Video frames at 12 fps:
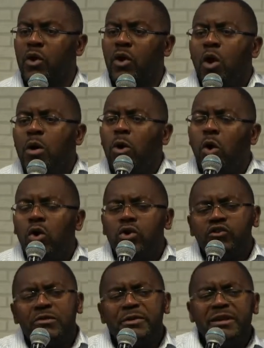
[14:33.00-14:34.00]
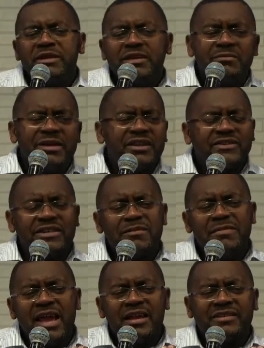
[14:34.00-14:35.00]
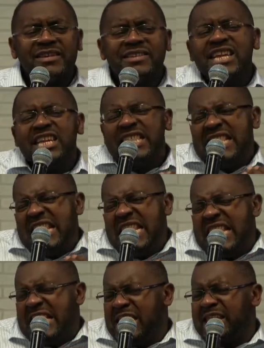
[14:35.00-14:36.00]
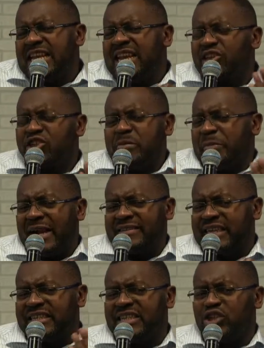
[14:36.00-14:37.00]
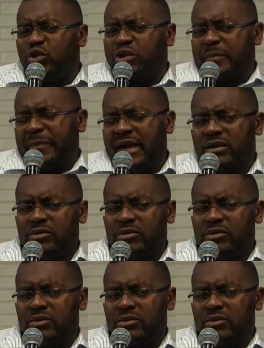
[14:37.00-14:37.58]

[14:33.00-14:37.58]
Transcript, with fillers: Bon, tu vas maintenant me dire, mais ancien, mais si c'est l'ange qui parle, c'est que c'est Dieu qui parle.